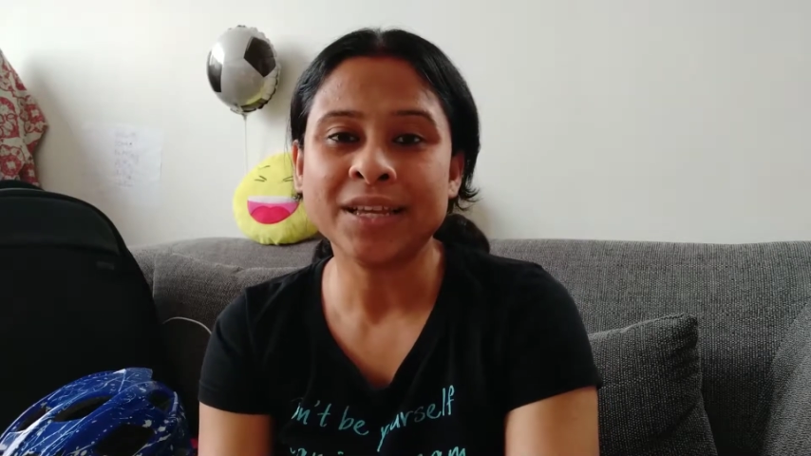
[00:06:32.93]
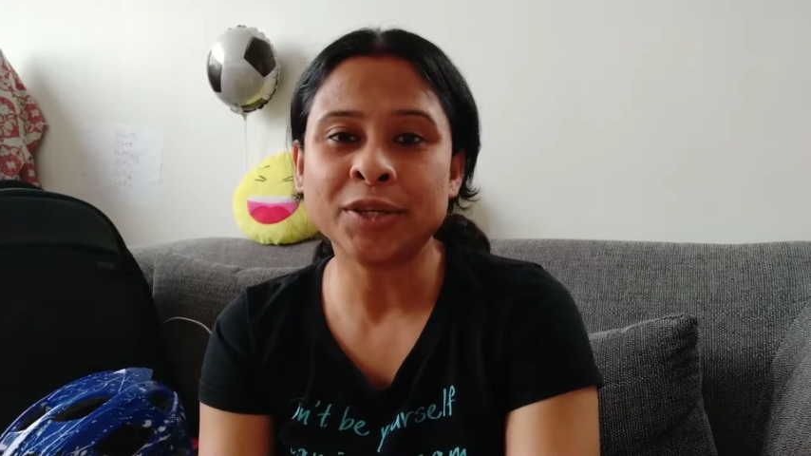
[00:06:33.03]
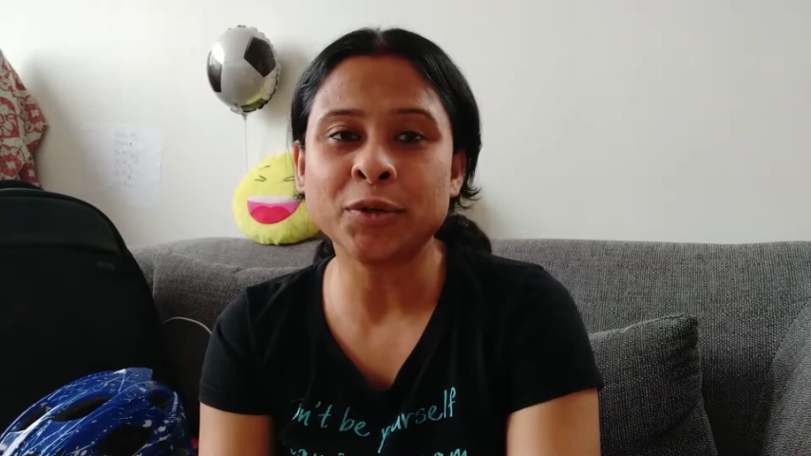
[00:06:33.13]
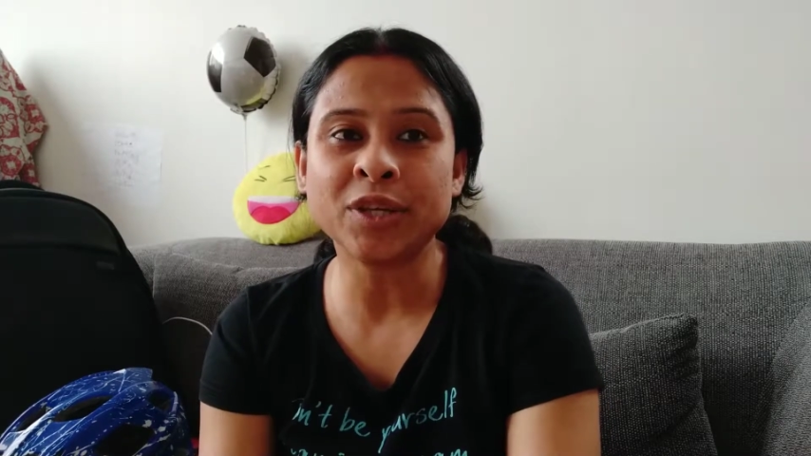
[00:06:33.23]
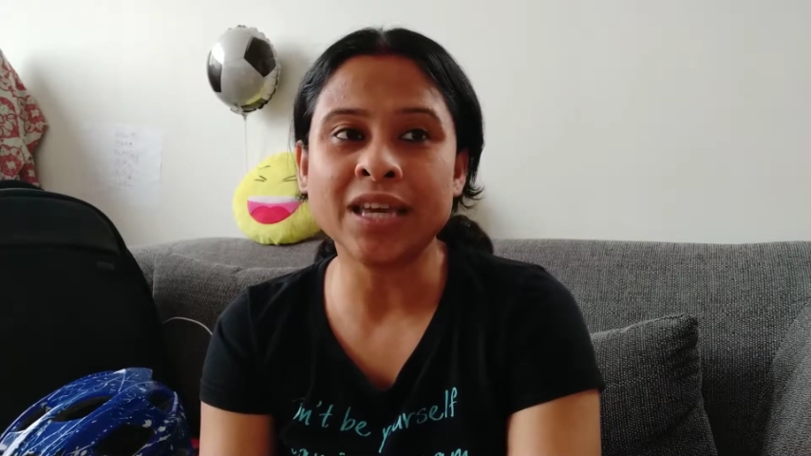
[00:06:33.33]

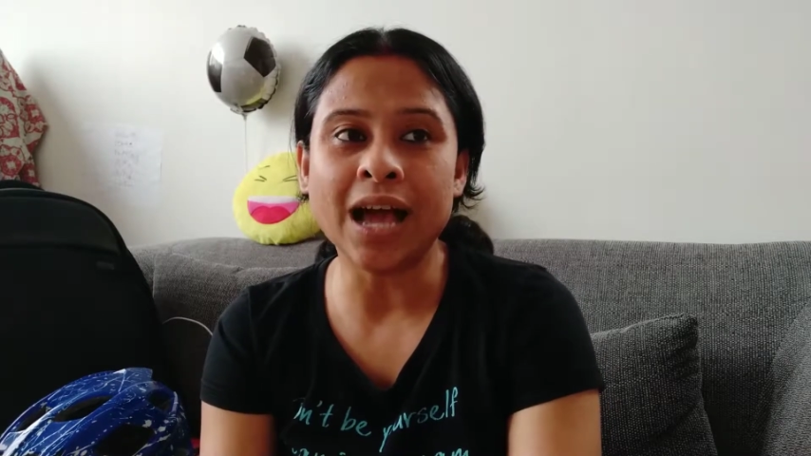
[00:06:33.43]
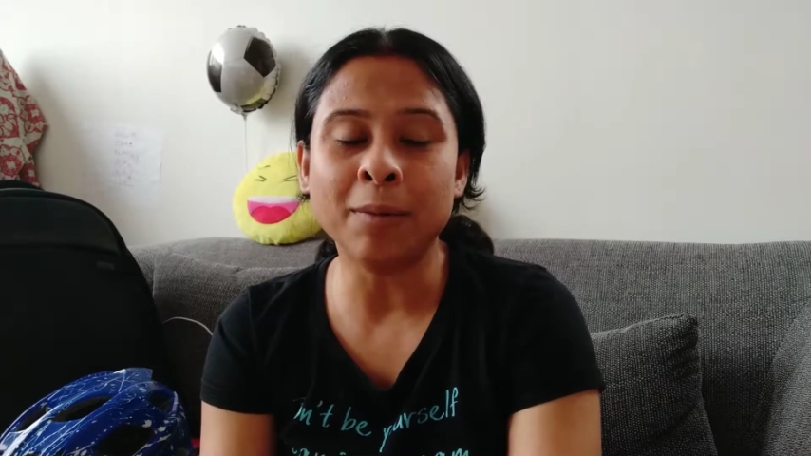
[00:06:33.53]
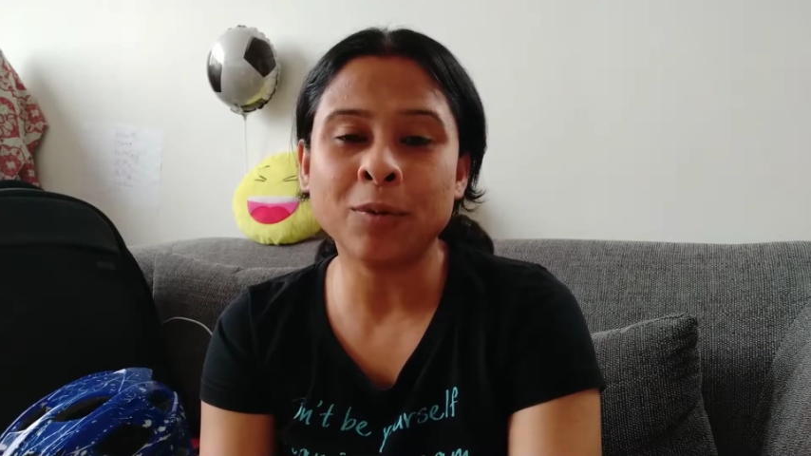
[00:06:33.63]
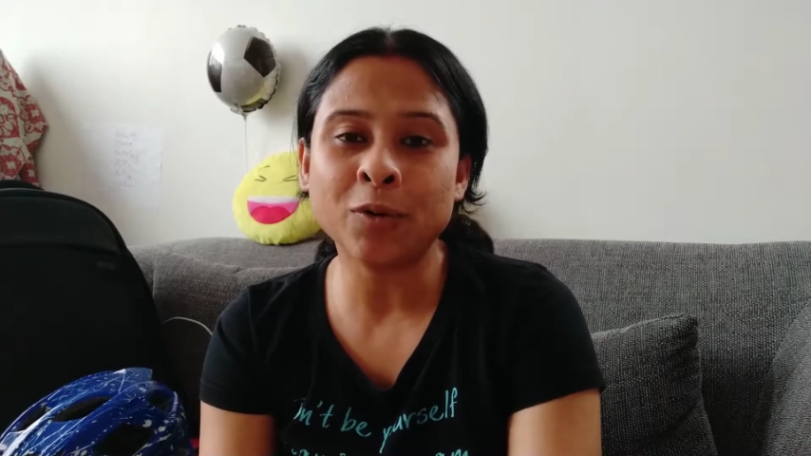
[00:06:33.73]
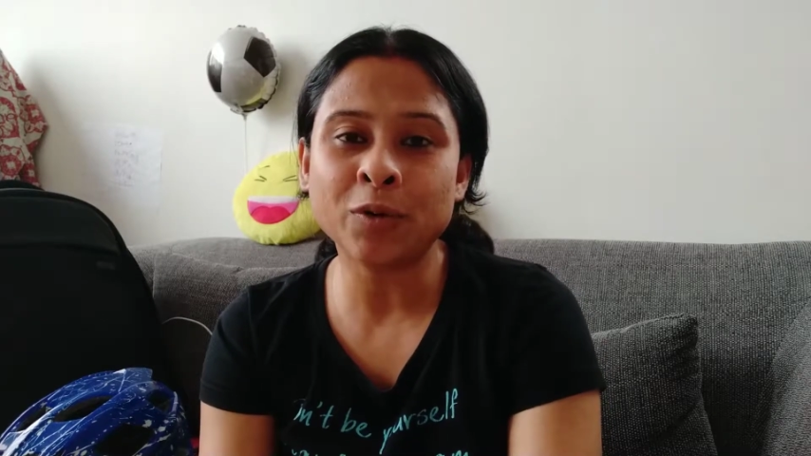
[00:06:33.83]
क्योंकि
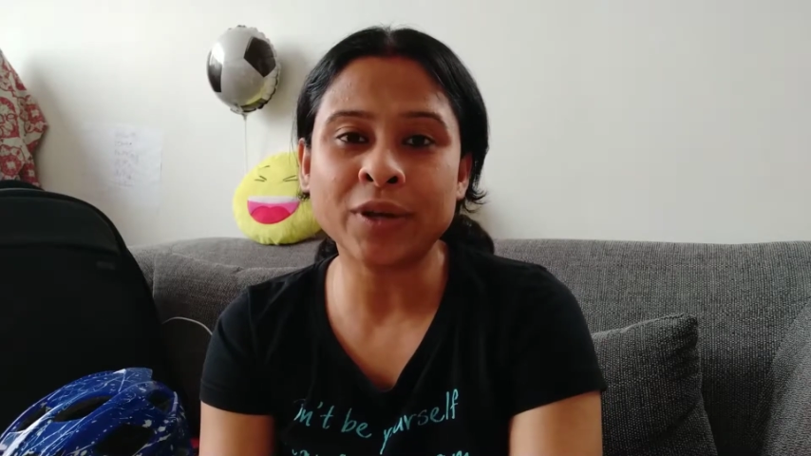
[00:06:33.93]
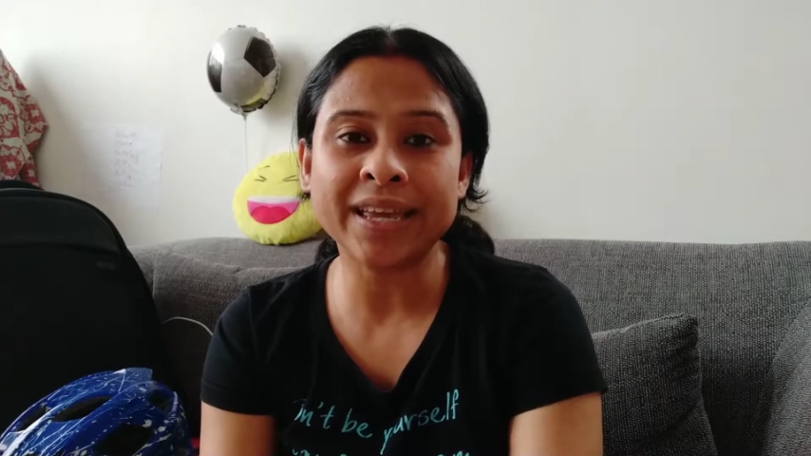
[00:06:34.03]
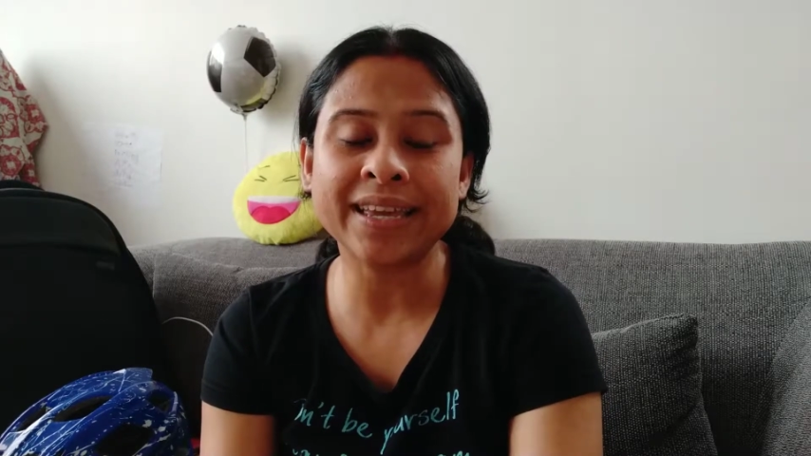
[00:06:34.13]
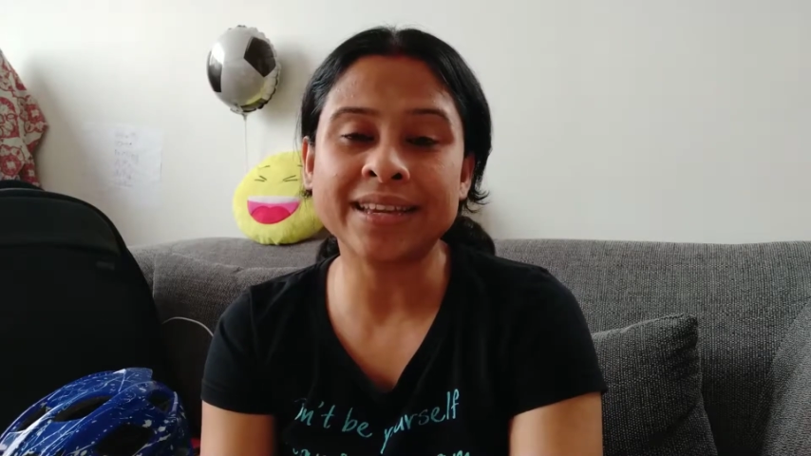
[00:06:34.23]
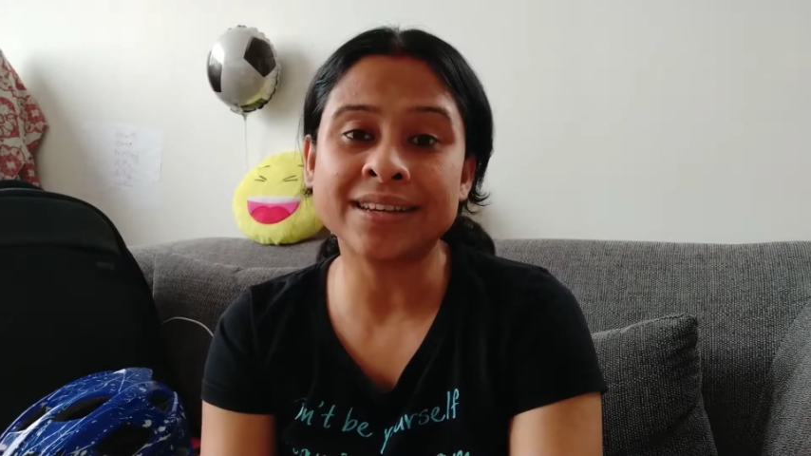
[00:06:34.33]
आप लोगों
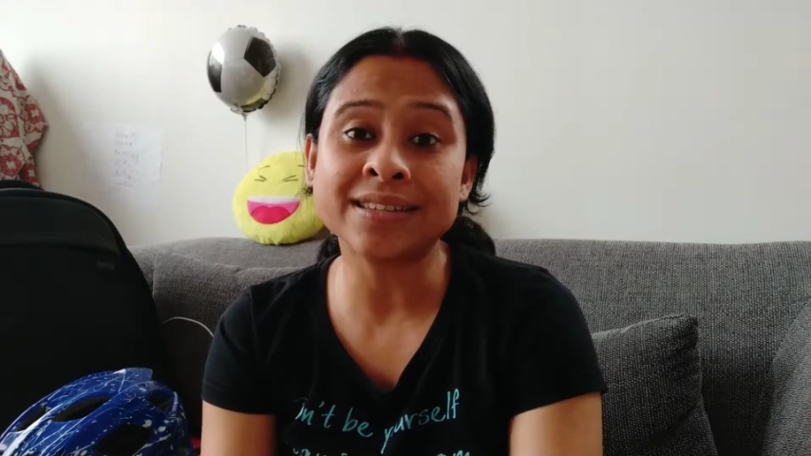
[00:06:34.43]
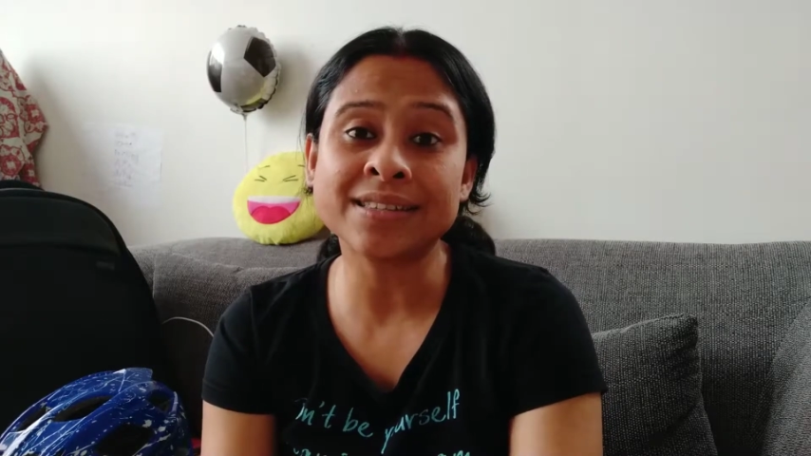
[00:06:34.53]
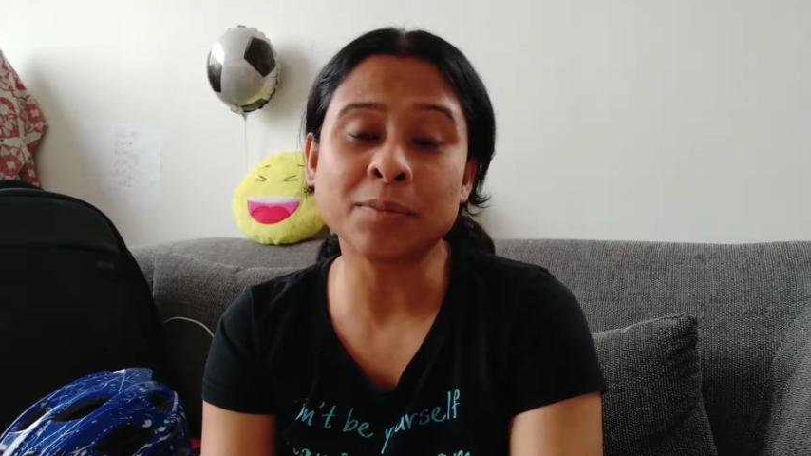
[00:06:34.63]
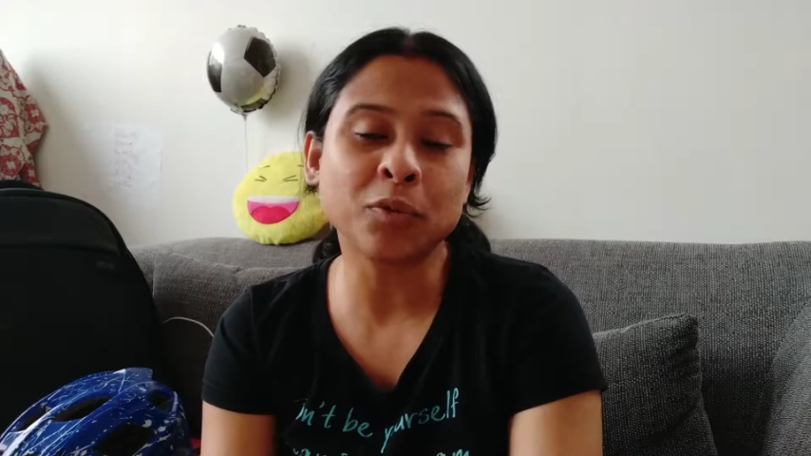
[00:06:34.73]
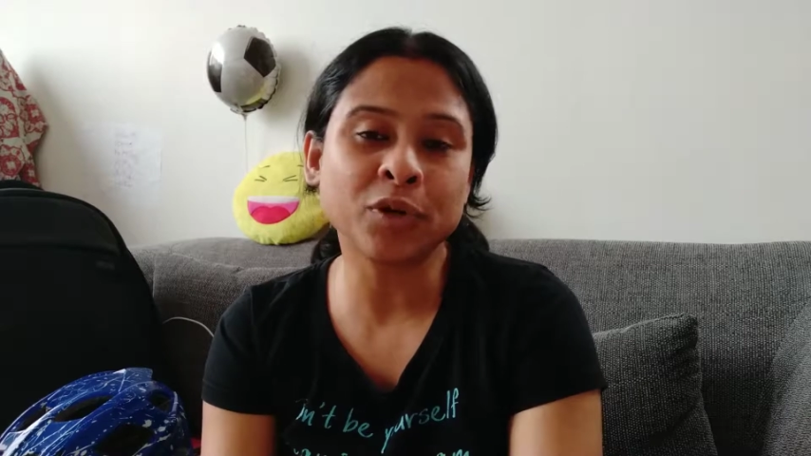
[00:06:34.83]
के
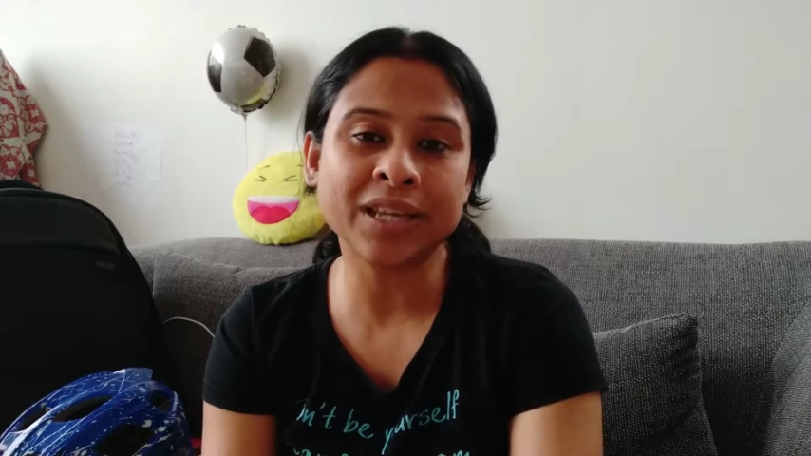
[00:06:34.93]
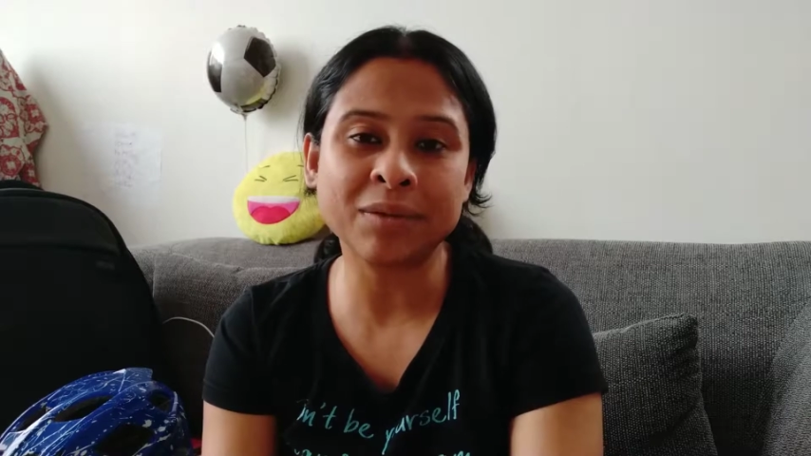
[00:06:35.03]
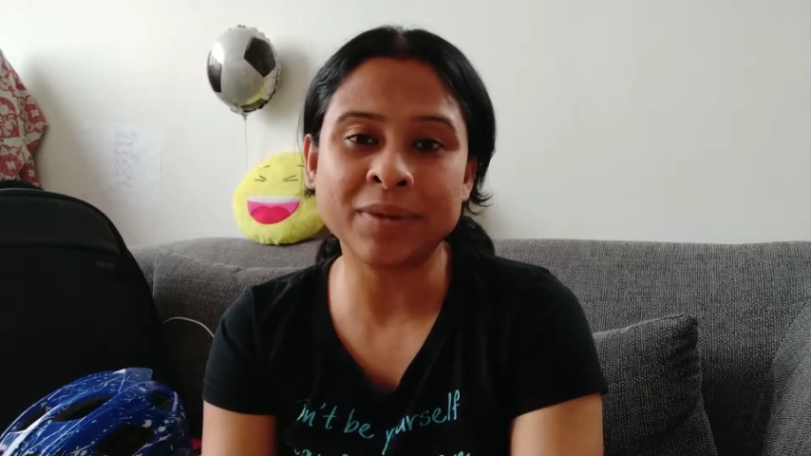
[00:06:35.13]
सपोर्ट के